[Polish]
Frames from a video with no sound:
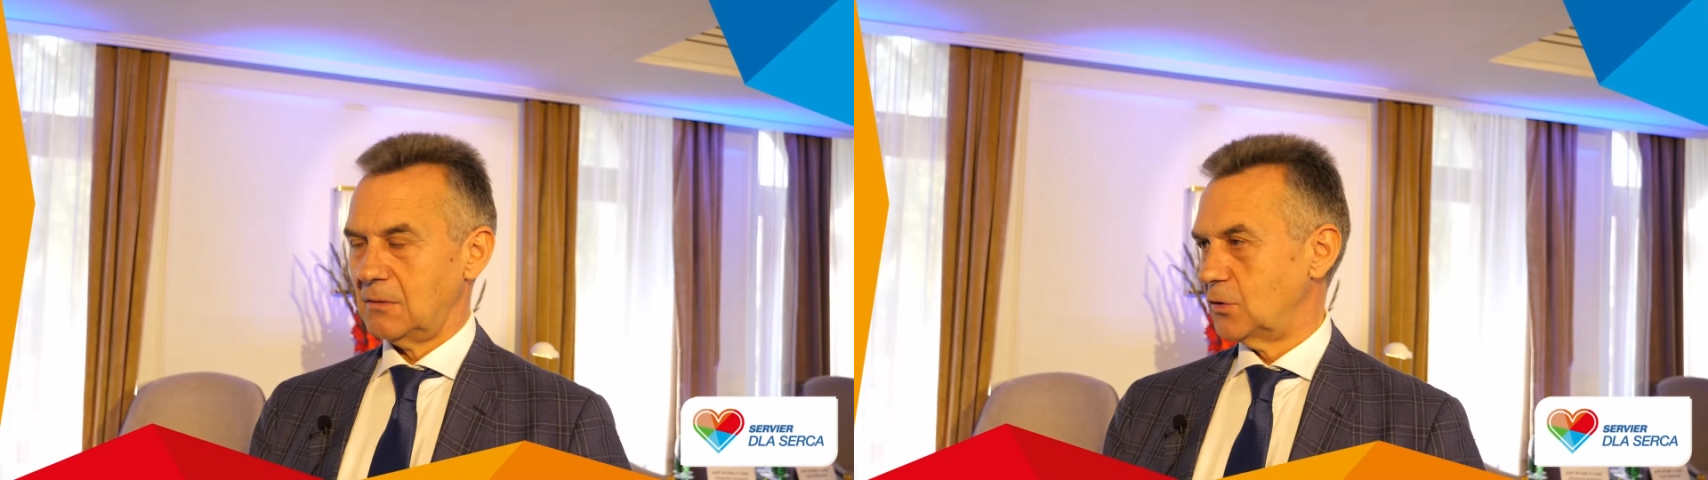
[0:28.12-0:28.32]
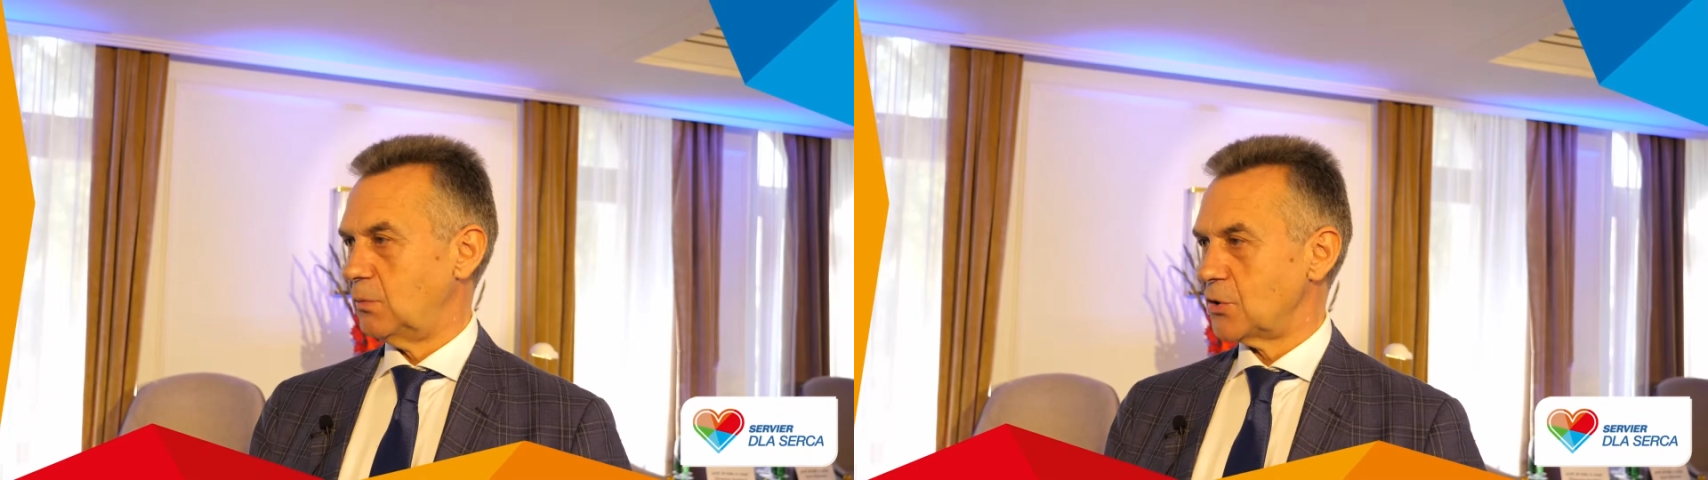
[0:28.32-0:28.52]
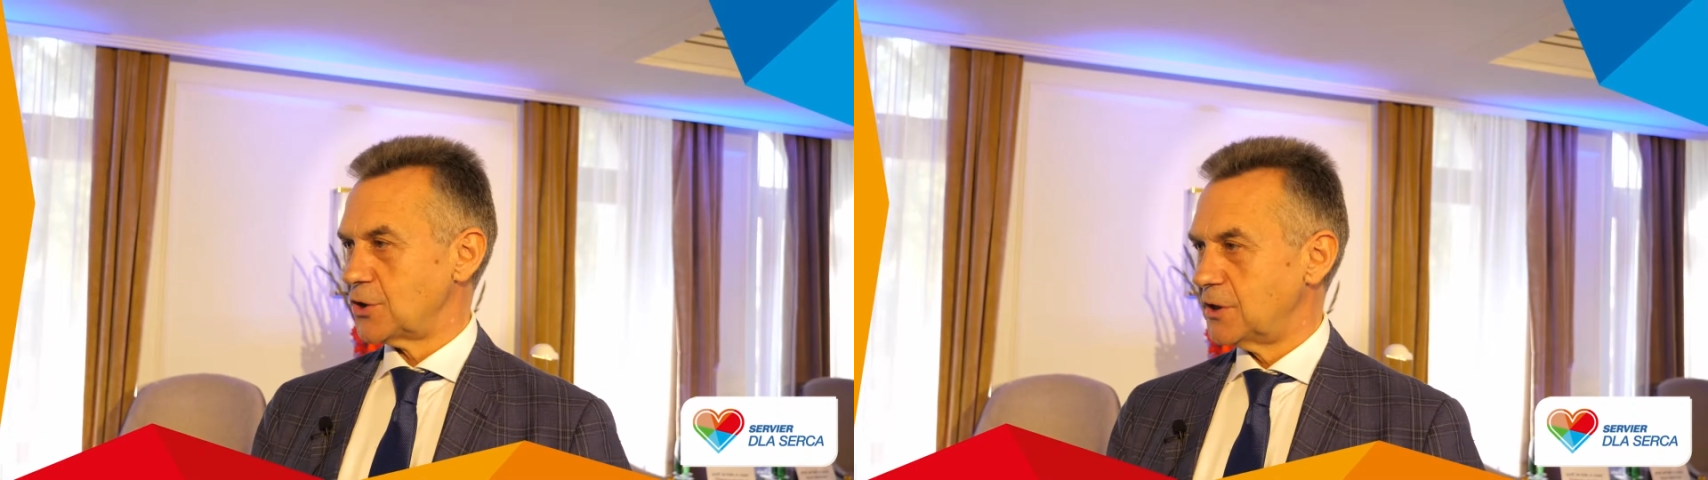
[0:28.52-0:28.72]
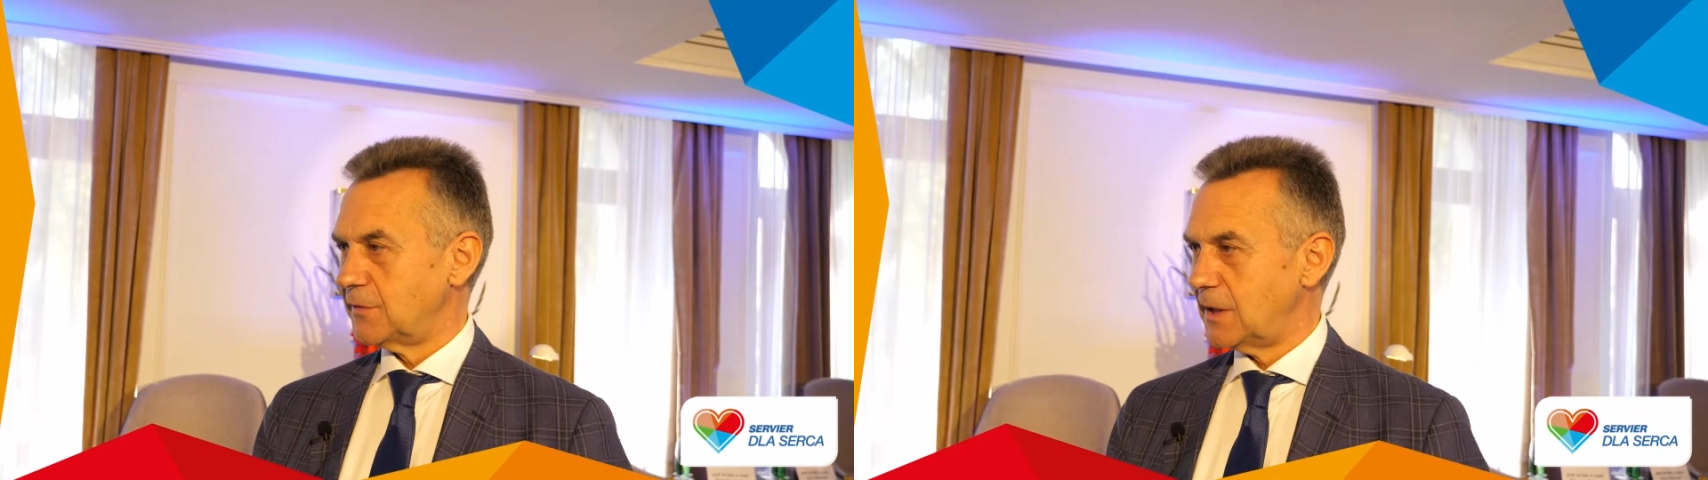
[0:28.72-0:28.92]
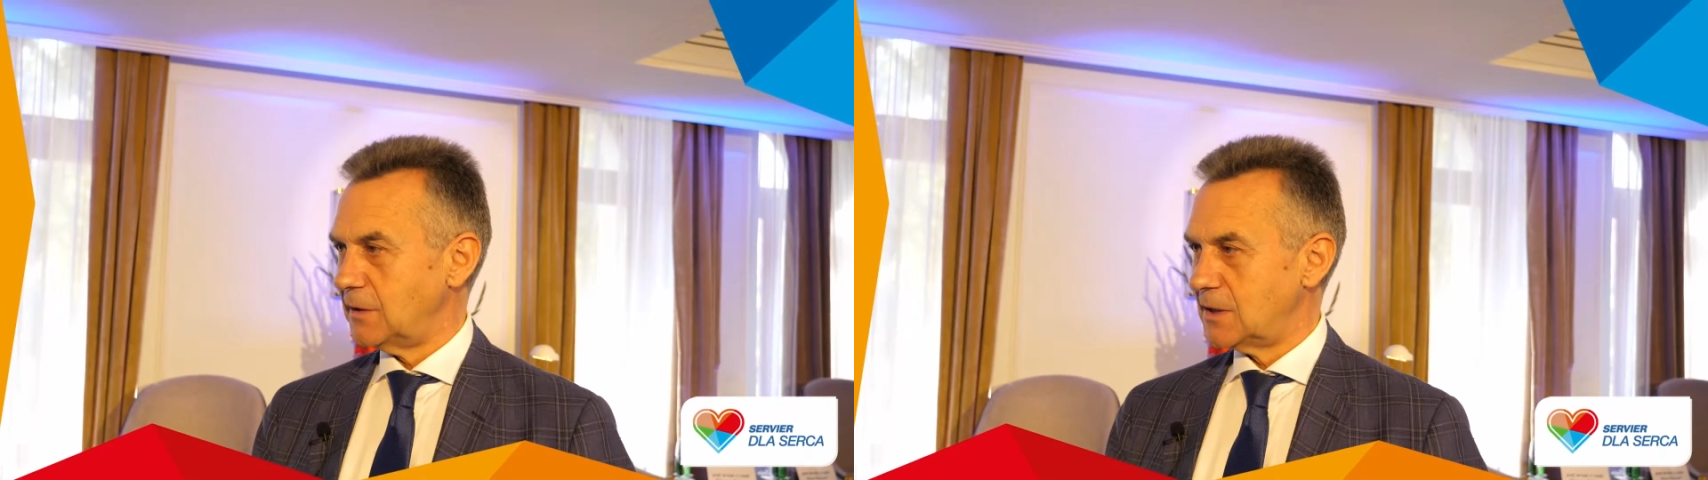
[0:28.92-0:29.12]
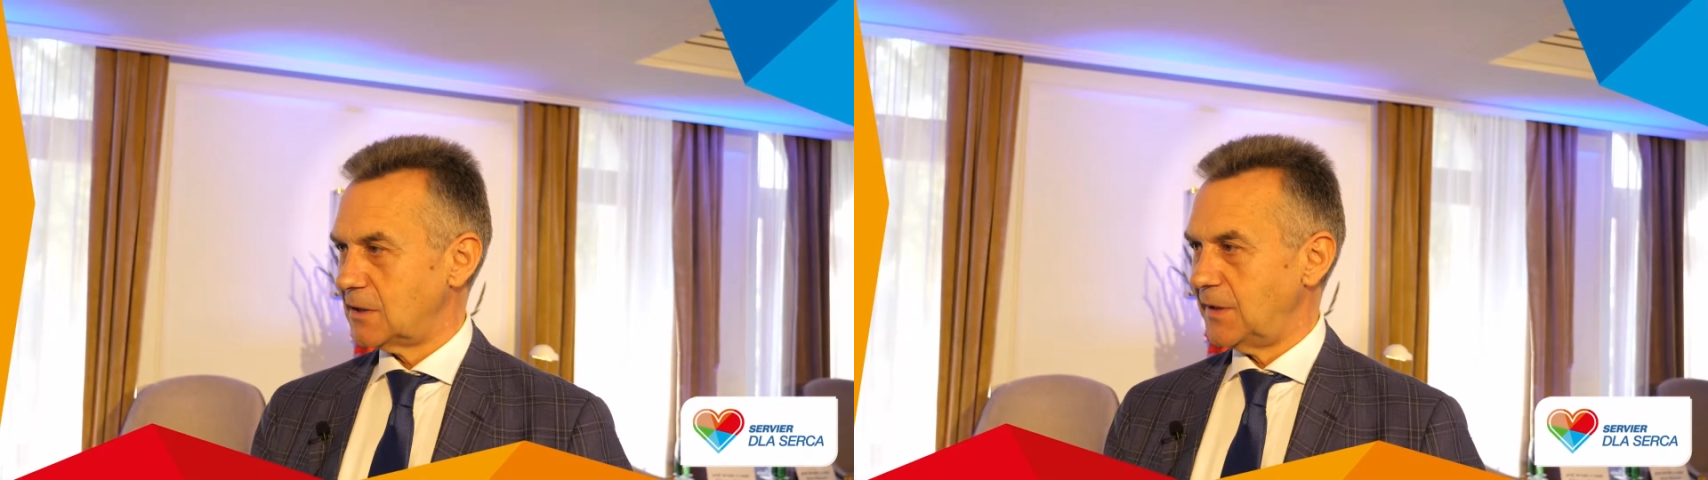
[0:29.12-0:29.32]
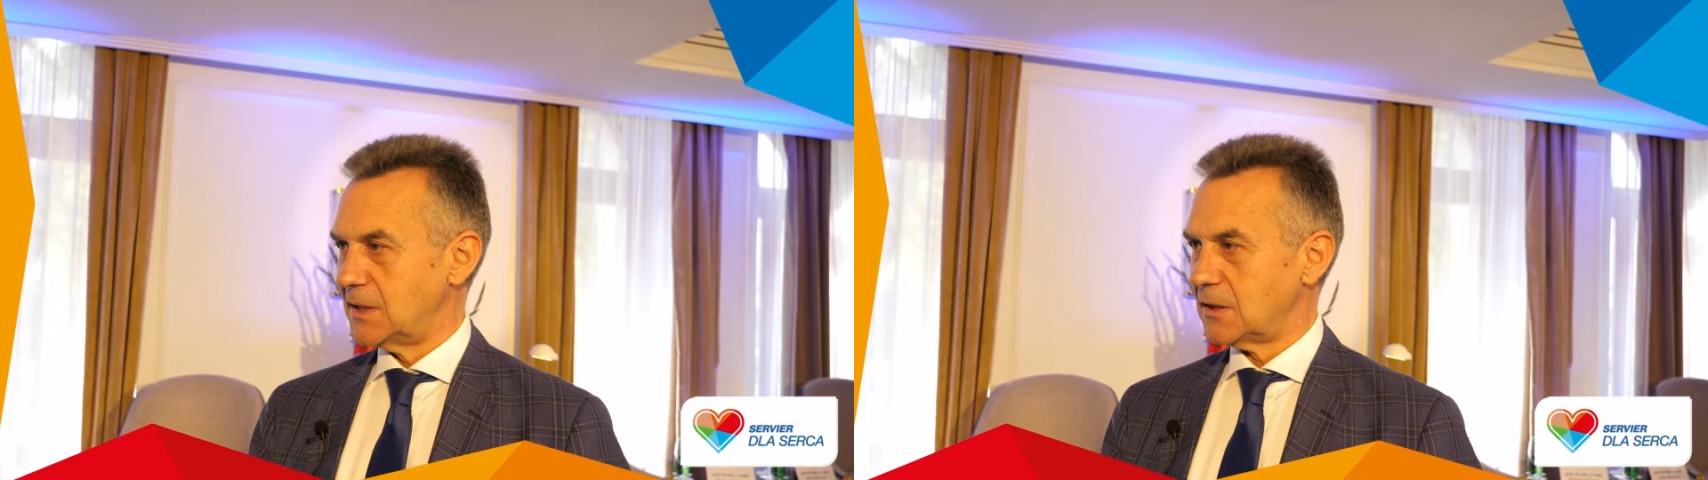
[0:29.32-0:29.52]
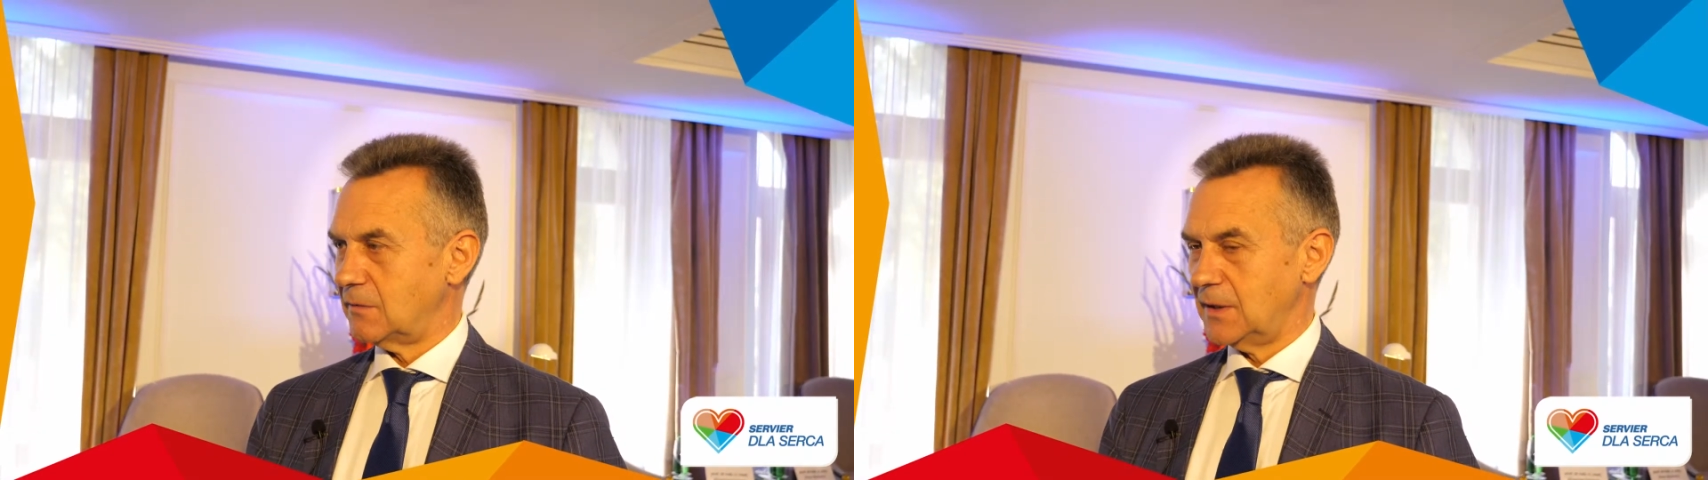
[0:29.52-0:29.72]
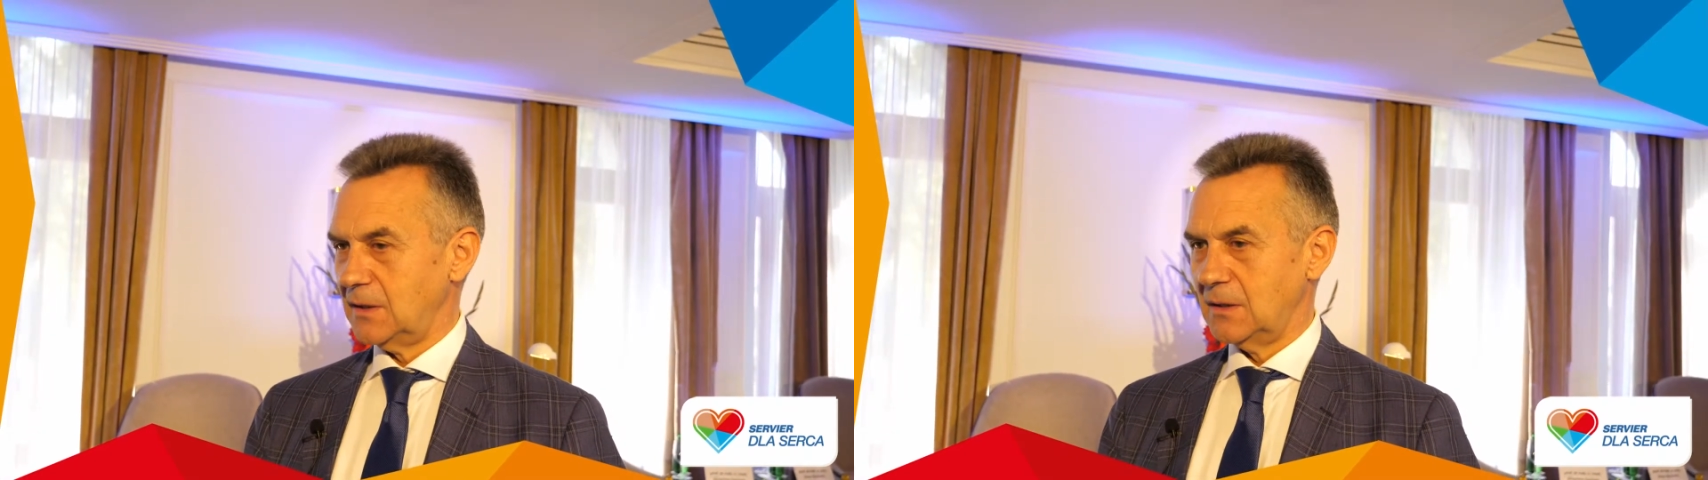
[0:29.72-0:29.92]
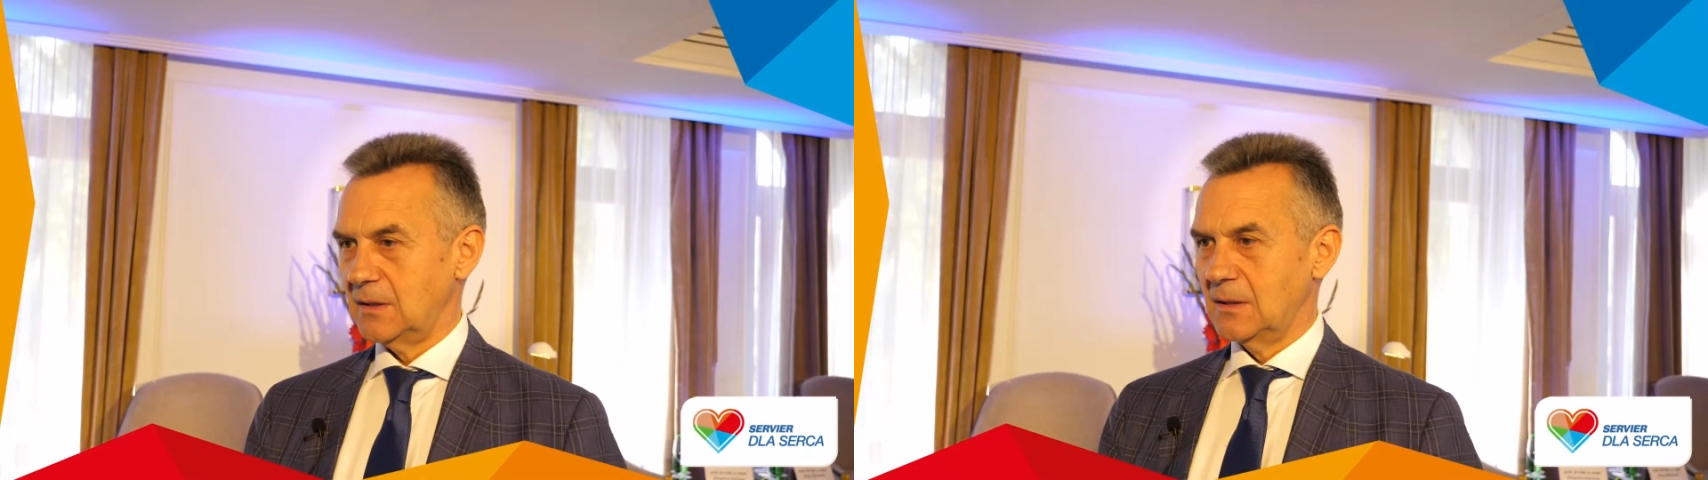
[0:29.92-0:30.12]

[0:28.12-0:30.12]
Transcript: odłoży się w tętnicy wieńcowej